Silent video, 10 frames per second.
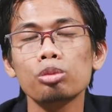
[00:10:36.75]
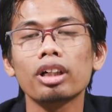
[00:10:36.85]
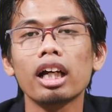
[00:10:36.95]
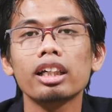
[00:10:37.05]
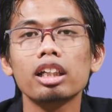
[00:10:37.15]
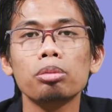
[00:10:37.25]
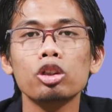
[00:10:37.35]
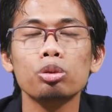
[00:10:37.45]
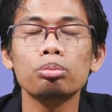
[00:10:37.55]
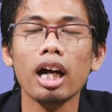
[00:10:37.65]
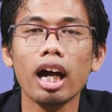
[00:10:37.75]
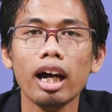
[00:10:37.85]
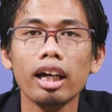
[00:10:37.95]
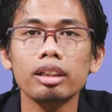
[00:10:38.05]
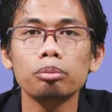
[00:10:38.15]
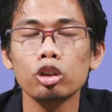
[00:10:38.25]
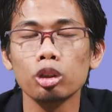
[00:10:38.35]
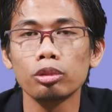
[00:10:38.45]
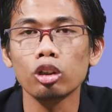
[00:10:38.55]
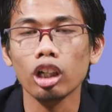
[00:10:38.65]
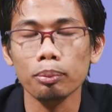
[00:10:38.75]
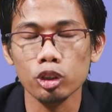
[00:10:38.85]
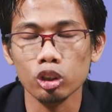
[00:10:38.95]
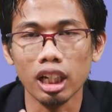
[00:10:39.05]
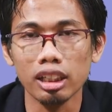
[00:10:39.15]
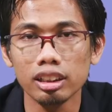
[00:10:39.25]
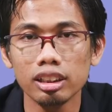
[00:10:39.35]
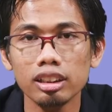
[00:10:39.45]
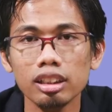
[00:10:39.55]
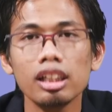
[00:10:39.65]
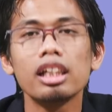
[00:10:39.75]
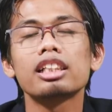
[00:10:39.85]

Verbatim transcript: mengakhiri perjumpaan Mojok Mentok episode kali ini.